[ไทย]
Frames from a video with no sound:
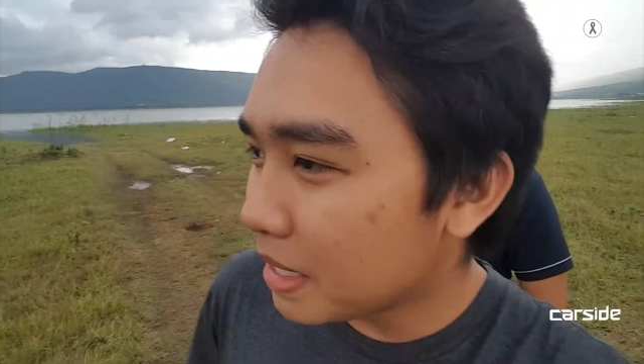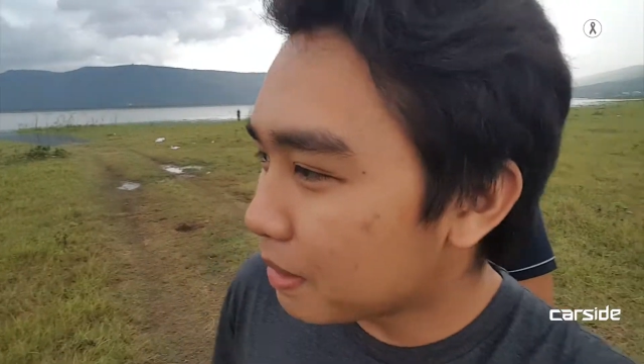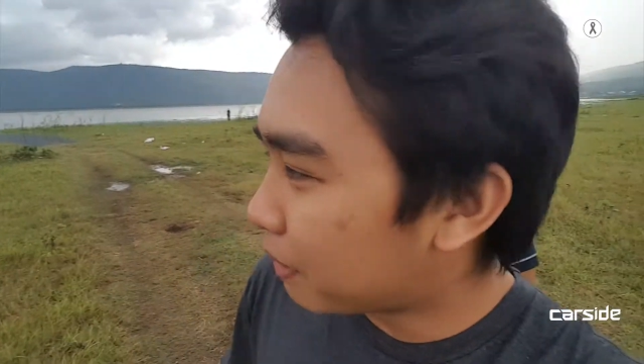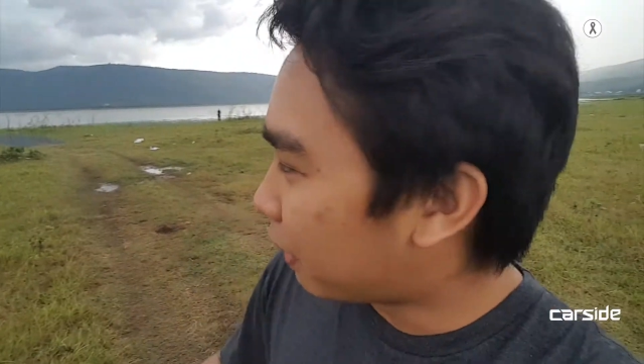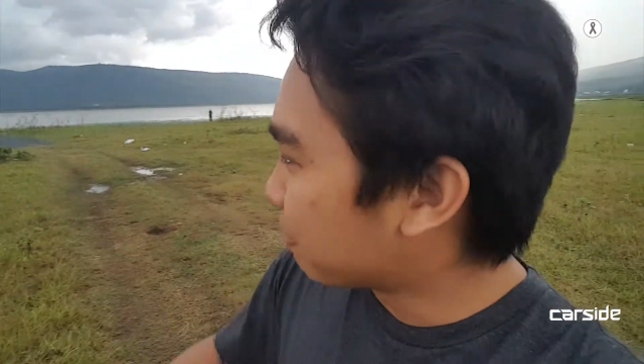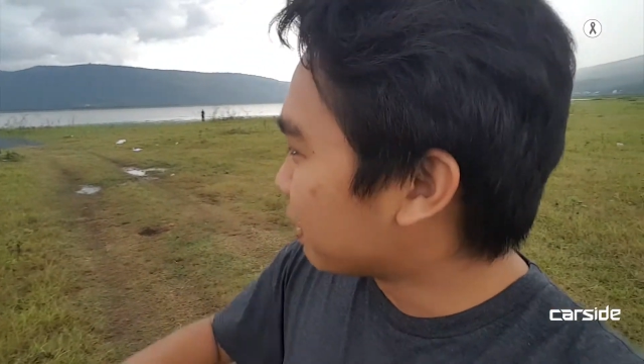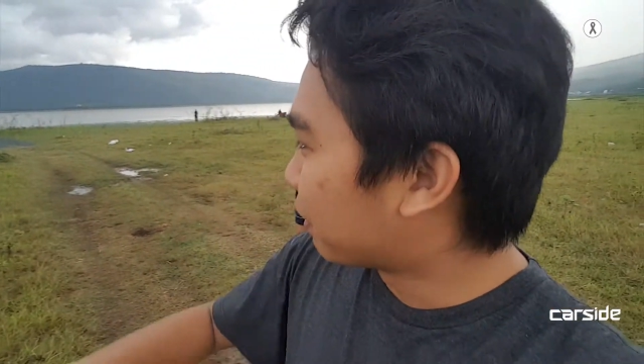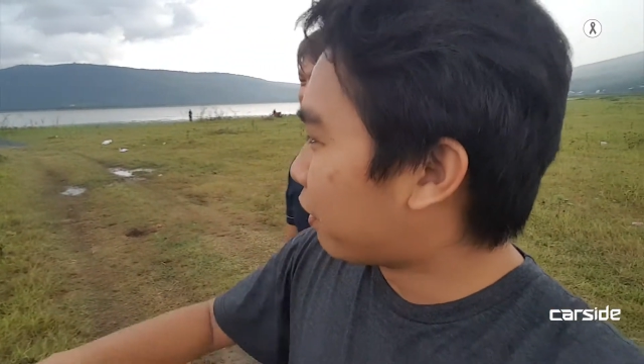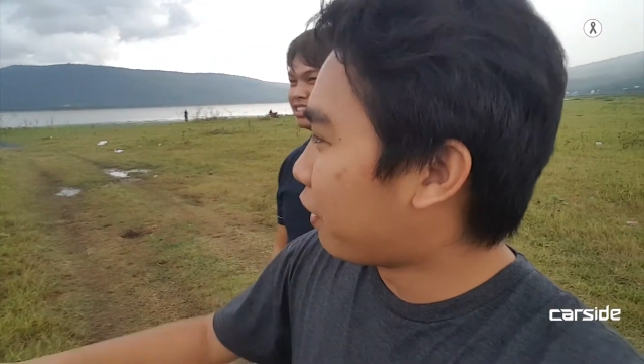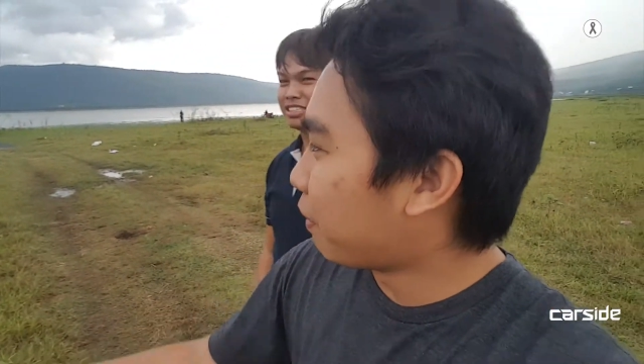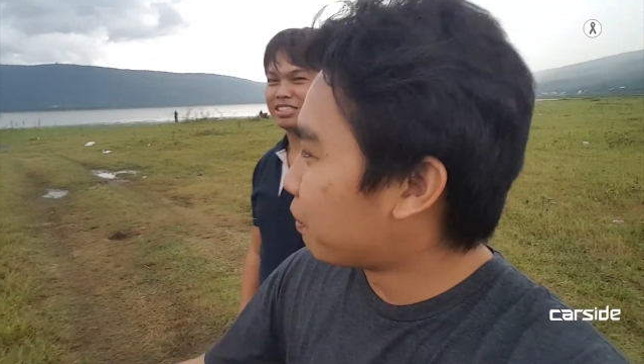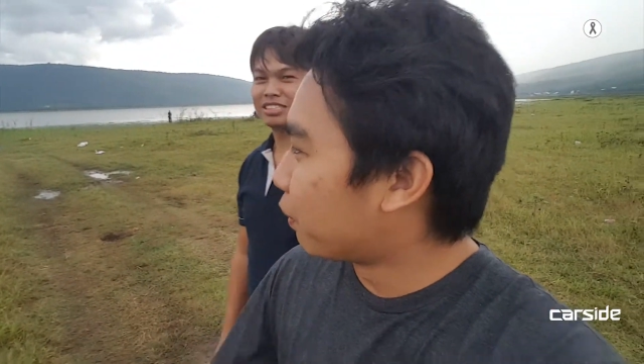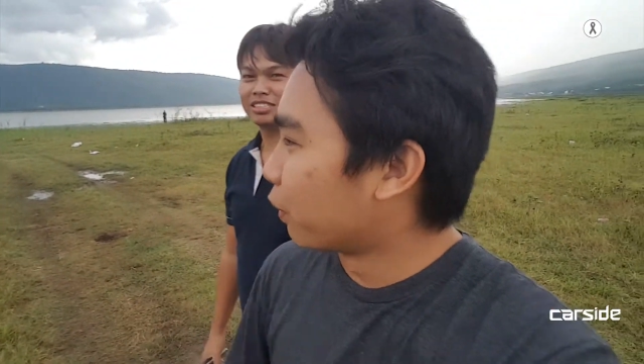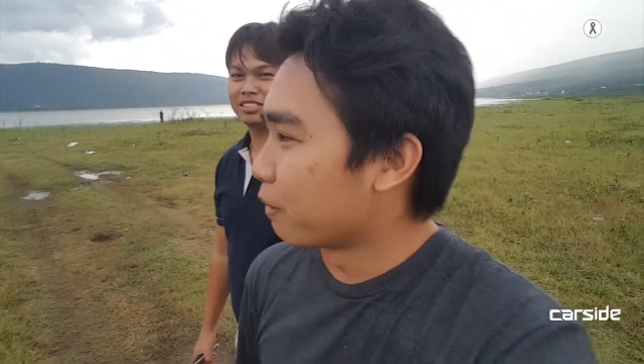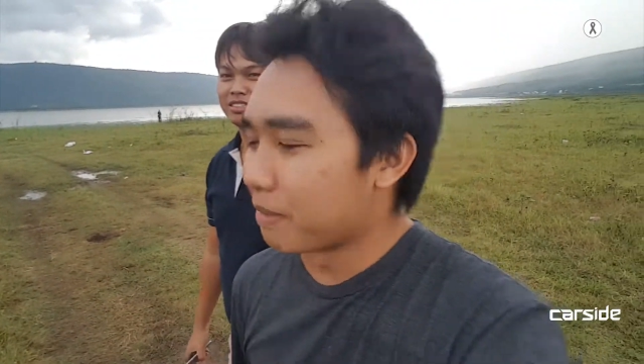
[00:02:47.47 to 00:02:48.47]
พี่พอมีข้อ
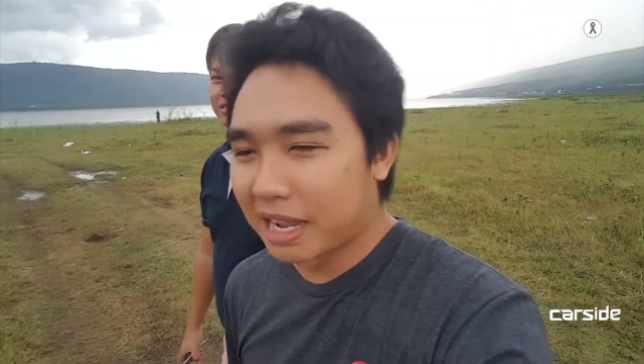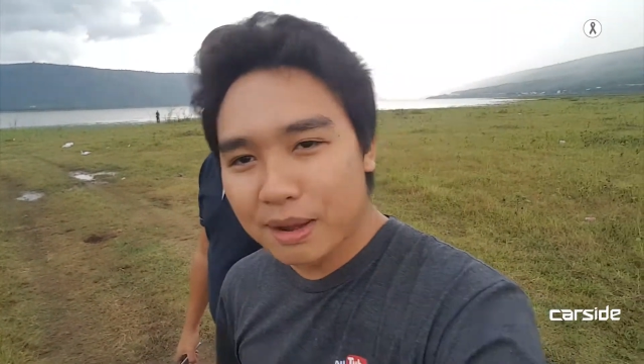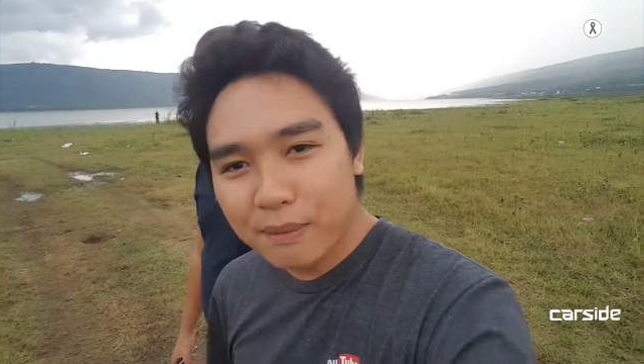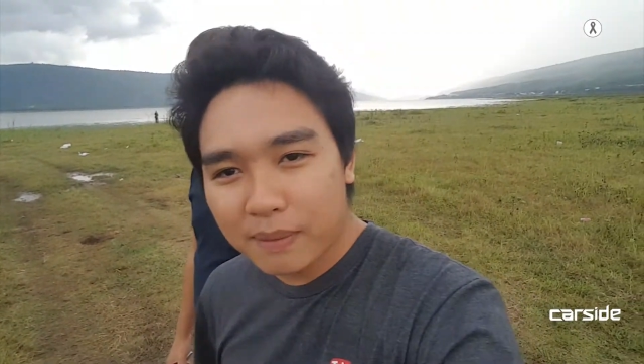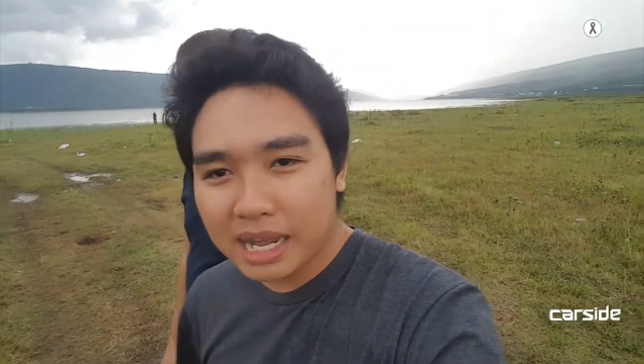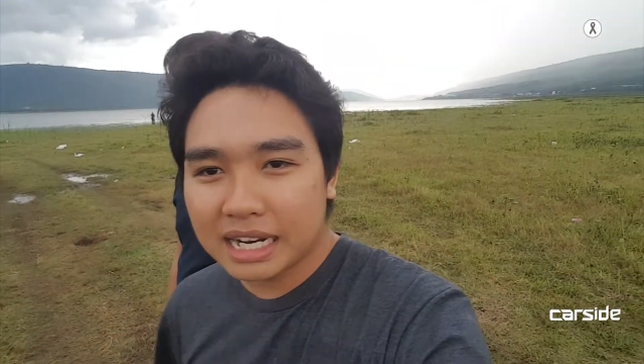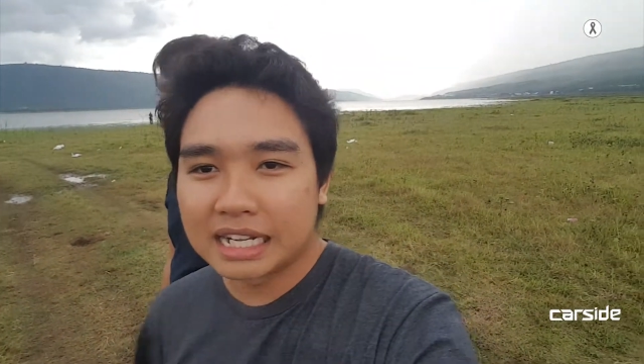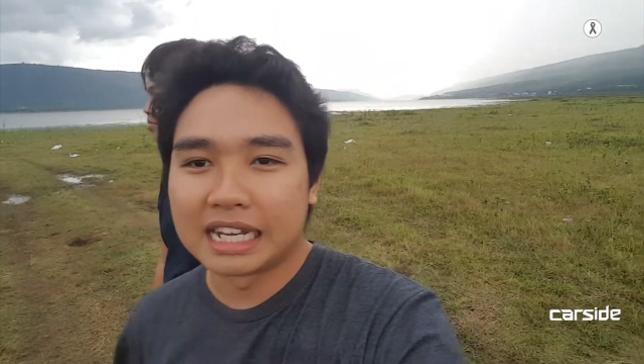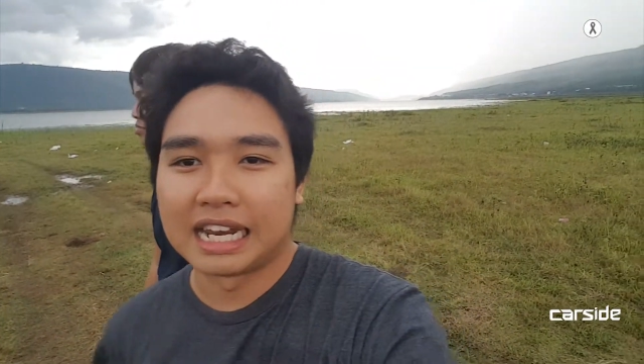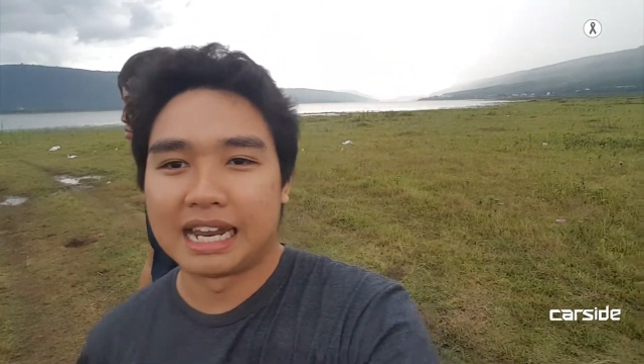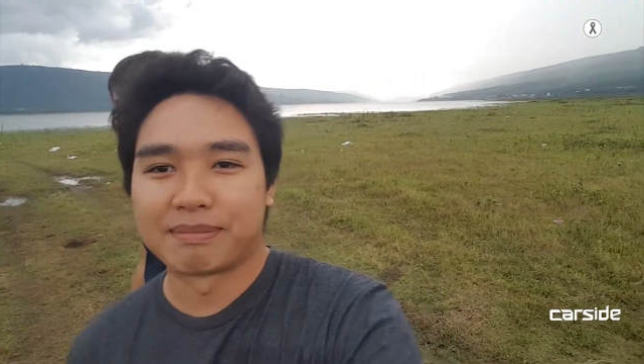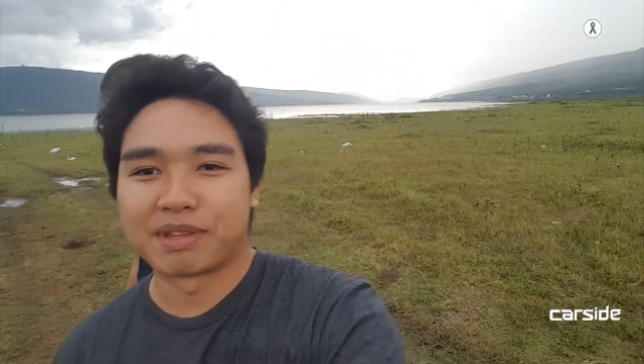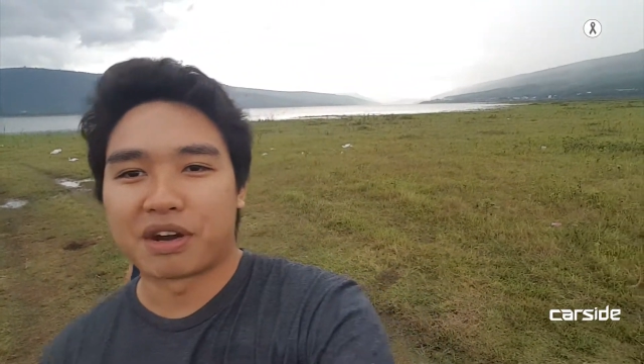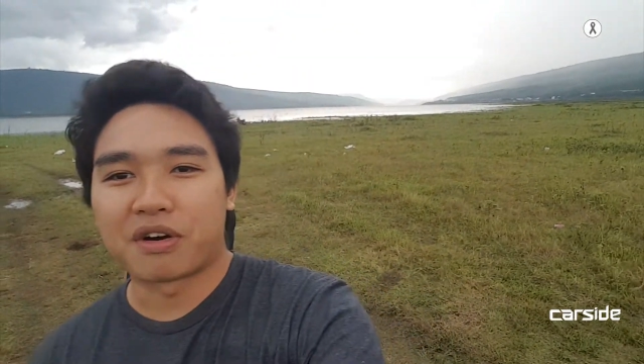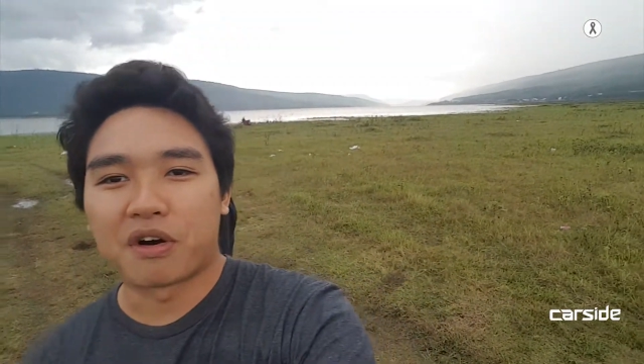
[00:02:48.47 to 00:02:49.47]
มูลไหมว่าเขื่อน
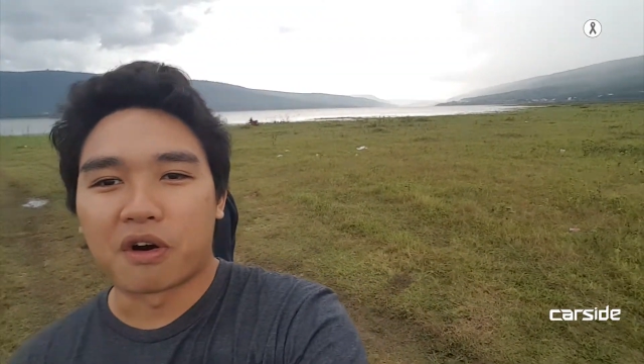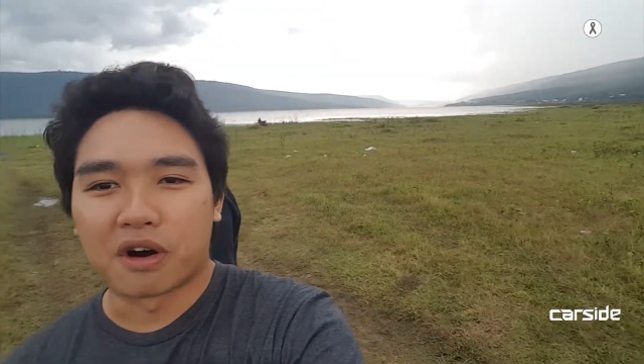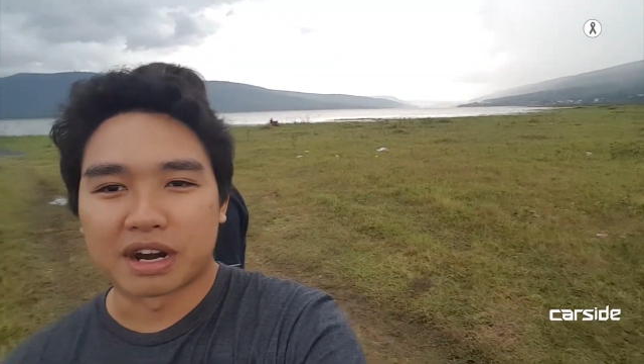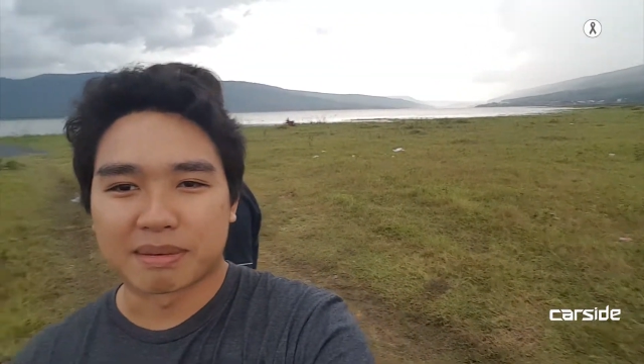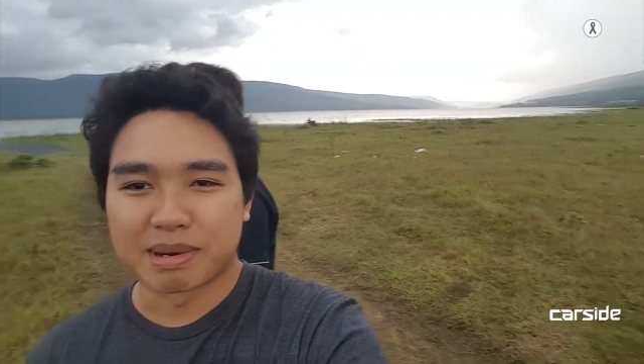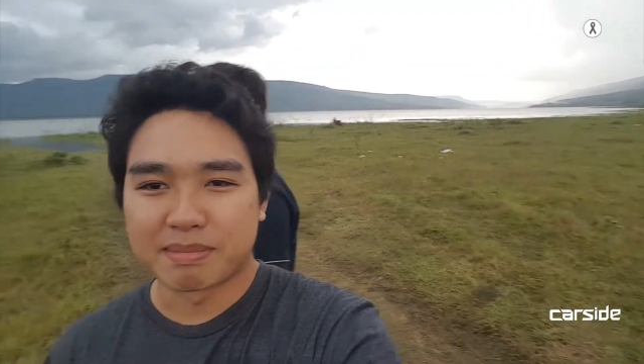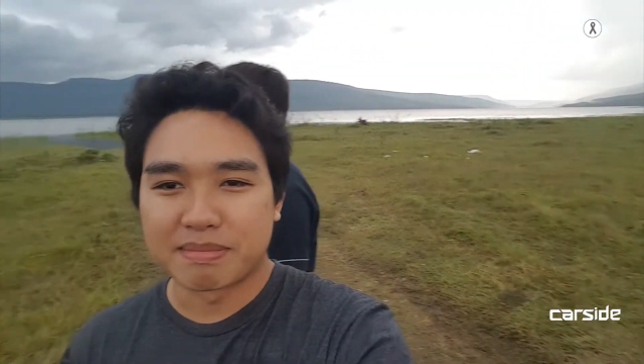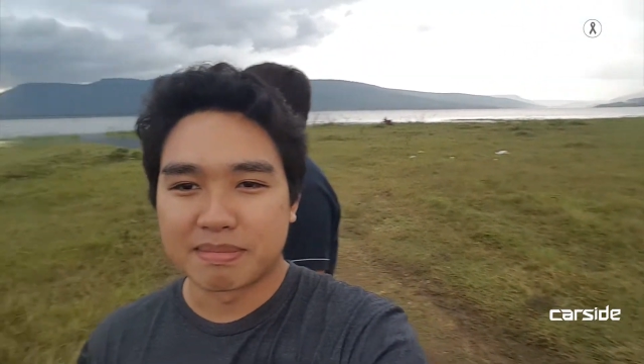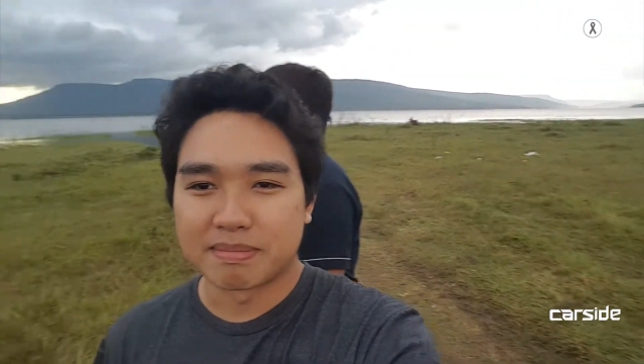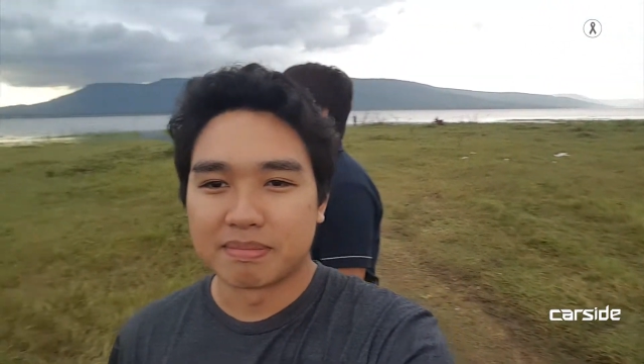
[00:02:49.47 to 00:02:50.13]
ลำตะคองเนี่ยมัน